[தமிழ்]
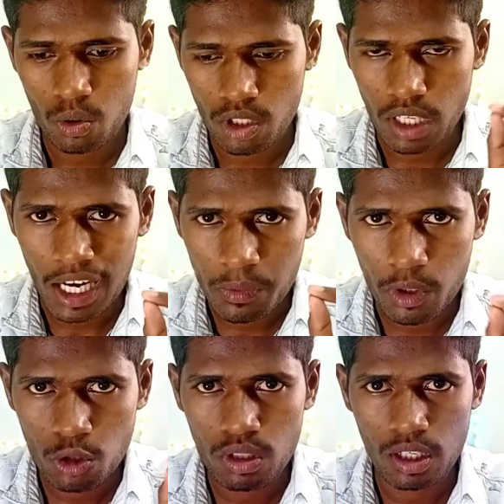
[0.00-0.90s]
ஒரு டாட்
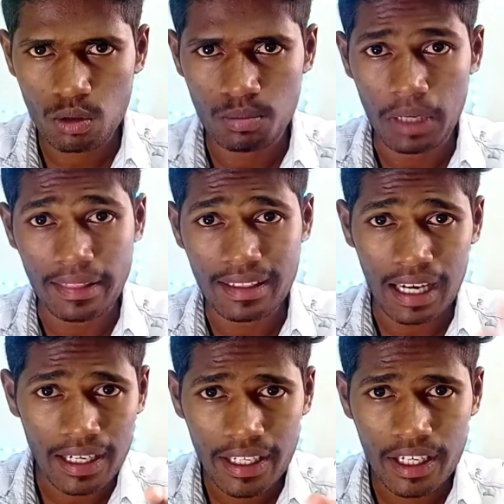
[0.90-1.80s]
மட்டும்தான் இருக்கும் அந்த
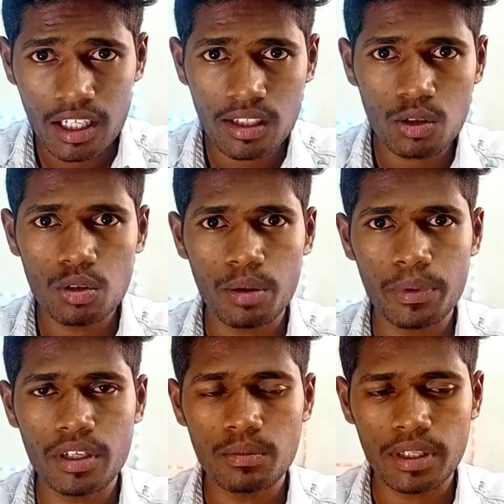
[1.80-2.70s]
டாட்டை எங்கே இருக்கணும்
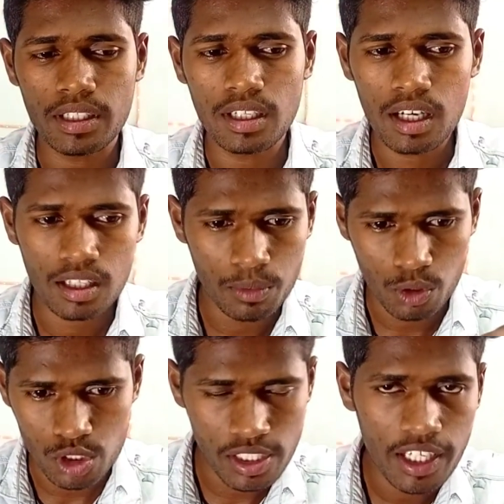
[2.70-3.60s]
அப்படின்னு பார்த்தீங்கன்னா அது நம்ம
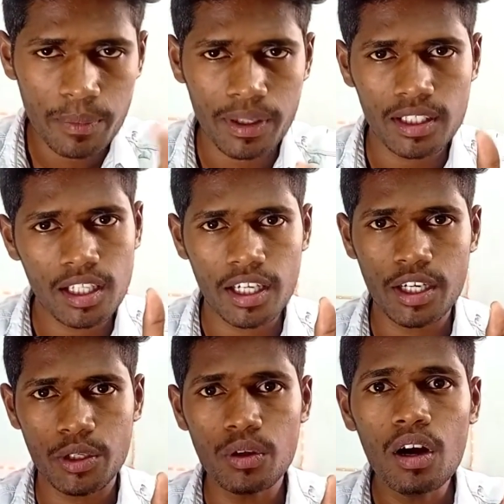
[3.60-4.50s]
கொஞ்சம் தேடி பார்த்து தான்
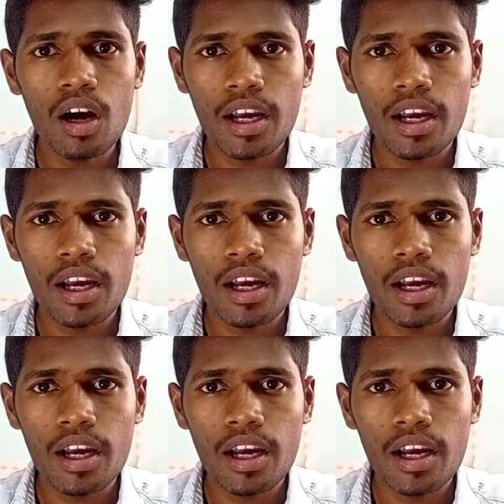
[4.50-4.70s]
கிடைக்கும்